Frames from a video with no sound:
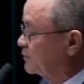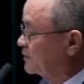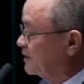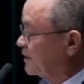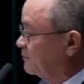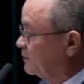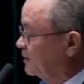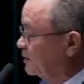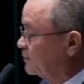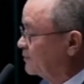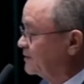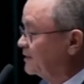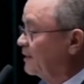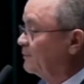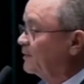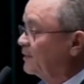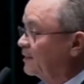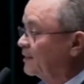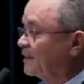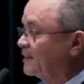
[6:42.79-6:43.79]
os amigos e
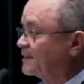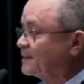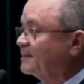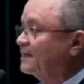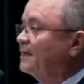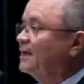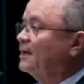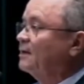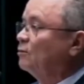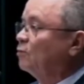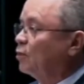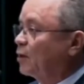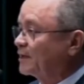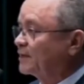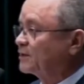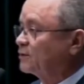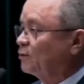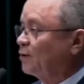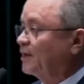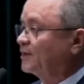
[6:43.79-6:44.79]
amigas, boa
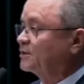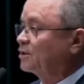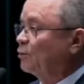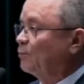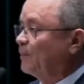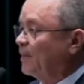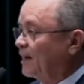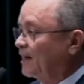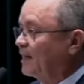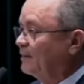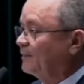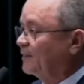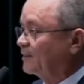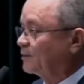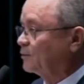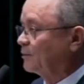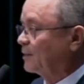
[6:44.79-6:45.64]
sorte ao Parlamento